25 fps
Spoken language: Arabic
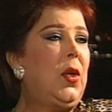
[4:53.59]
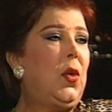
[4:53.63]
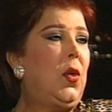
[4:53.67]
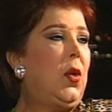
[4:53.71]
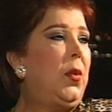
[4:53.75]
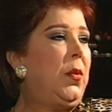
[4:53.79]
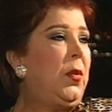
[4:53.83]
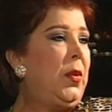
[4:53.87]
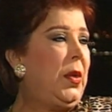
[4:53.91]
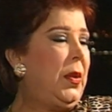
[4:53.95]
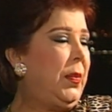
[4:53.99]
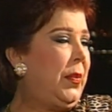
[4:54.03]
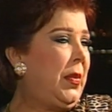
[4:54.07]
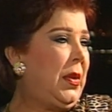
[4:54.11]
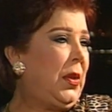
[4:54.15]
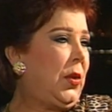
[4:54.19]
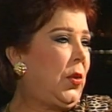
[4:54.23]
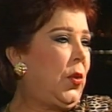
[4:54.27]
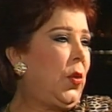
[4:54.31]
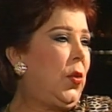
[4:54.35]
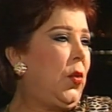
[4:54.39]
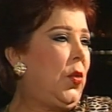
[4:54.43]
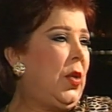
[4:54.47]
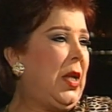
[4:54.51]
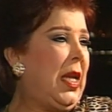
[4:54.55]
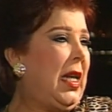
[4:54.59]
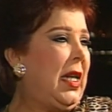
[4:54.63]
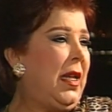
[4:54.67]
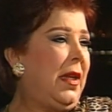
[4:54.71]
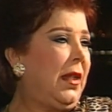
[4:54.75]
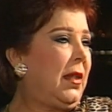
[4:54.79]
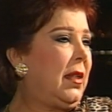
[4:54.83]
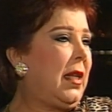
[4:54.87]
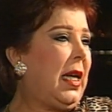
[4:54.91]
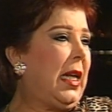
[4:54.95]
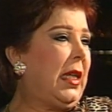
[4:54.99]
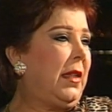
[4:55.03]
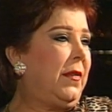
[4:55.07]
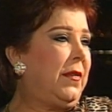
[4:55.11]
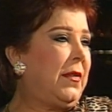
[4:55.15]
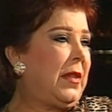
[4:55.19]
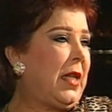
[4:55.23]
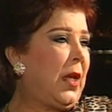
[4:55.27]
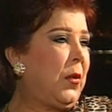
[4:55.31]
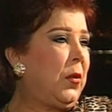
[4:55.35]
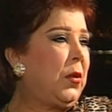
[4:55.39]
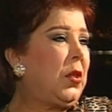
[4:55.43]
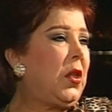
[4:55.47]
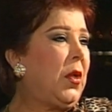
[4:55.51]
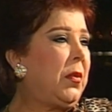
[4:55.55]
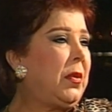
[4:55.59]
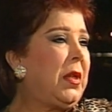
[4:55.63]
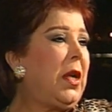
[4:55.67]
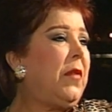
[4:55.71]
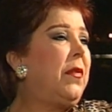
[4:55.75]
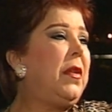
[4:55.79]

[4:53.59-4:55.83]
وبيتقولوا ان هي ضاعت ثروتها وبتاع